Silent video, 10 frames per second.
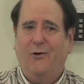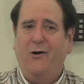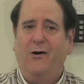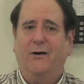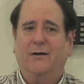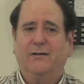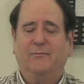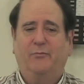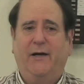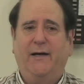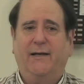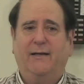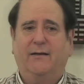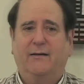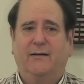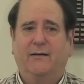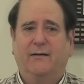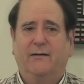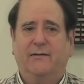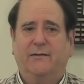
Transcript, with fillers: поступаете неправильно,